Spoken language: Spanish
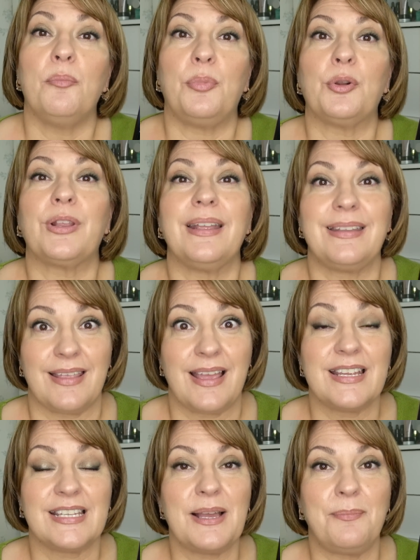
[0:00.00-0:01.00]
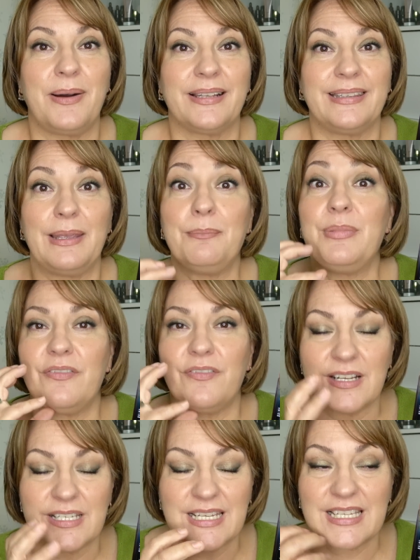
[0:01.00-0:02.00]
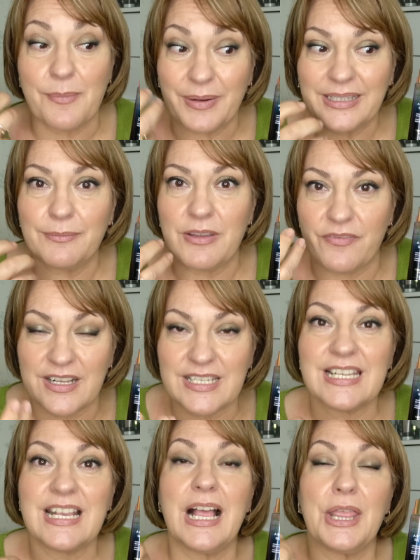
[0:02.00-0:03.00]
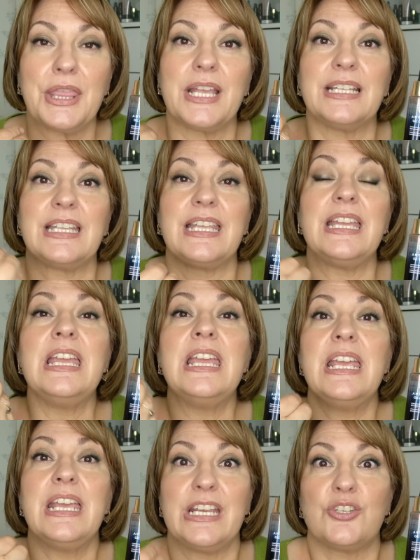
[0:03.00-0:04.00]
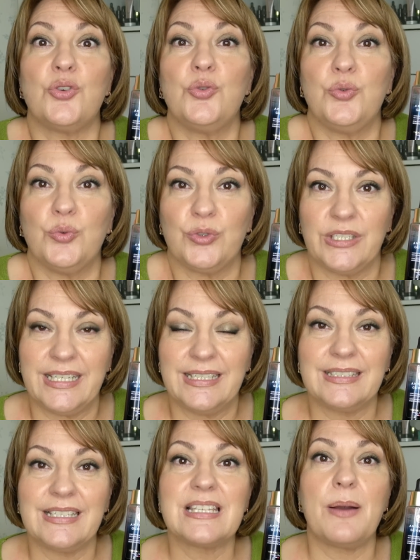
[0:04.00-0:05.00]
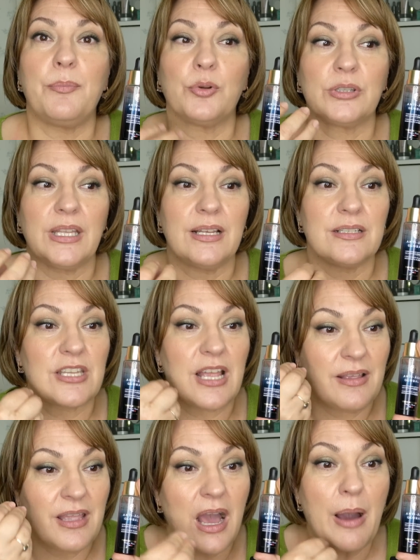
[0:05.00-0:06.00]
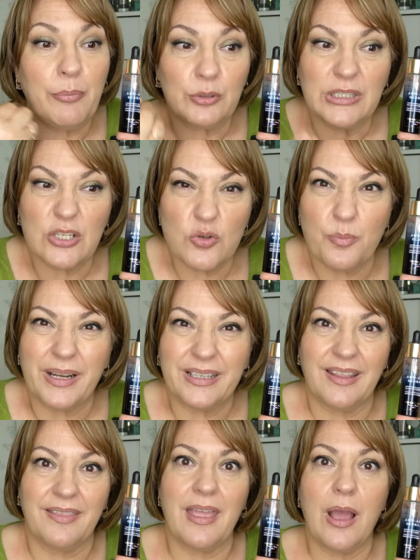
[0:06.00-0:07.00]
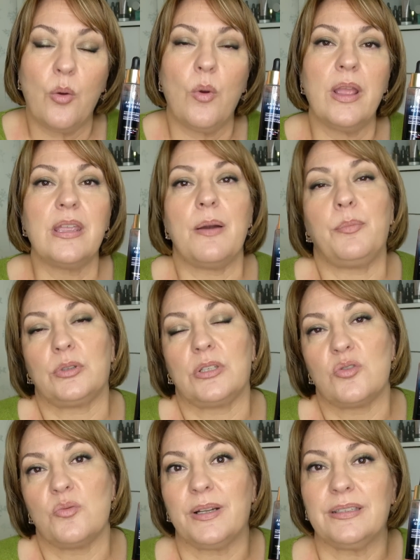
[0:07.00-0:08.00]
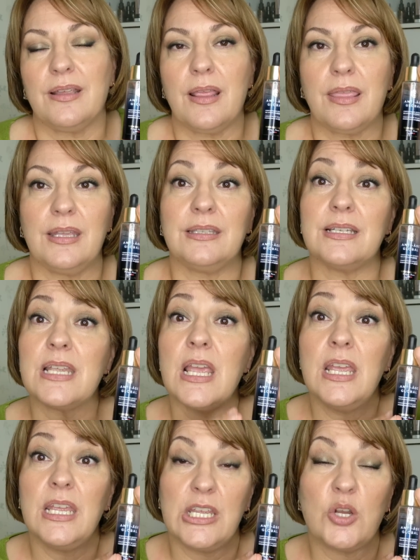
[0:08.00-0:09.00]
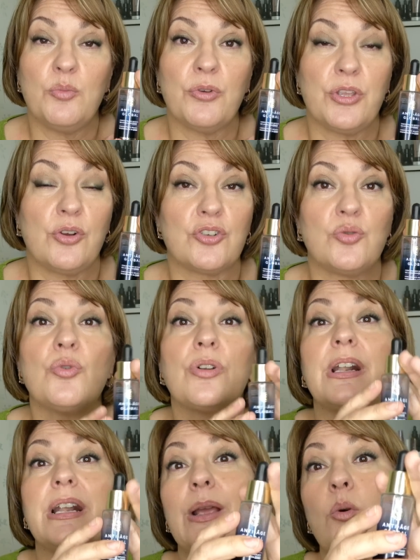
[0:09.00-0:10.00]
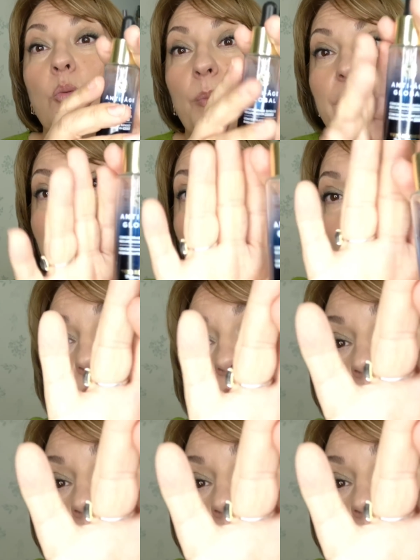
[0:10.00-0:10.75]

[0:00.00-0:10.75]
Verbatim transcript: porque te da esa parte bifásica, esa parte bifásica hace que te dé esos nutrientes, aporta, o sea, aporta su parte de agua y aporta su parte de aceites y como digo, es un recuperador